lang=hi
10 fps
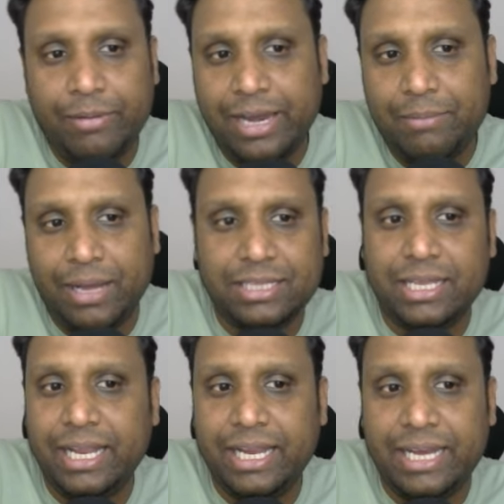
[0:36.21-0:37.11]
के बारे में बात
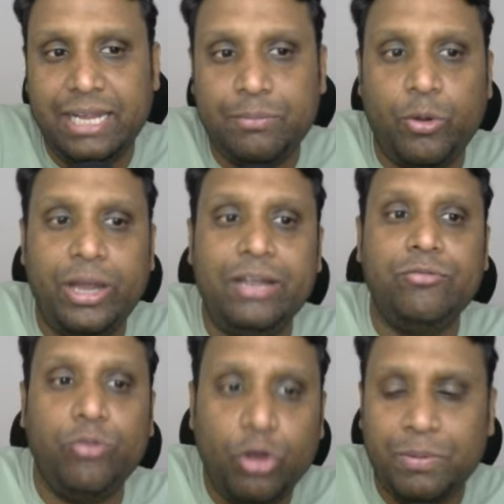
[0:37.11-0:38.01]
करेंगे नाइन
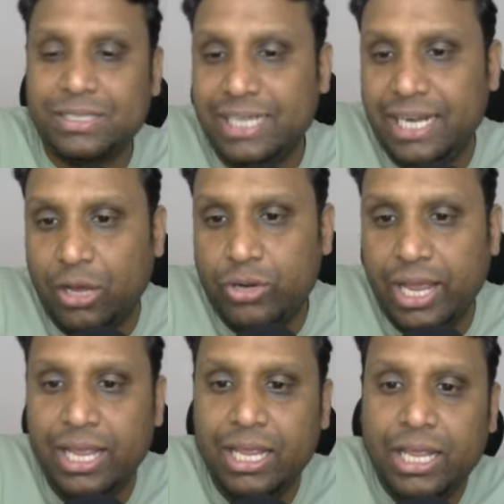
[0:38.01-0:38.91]
पॉइंट फोर परसेंट डाउन है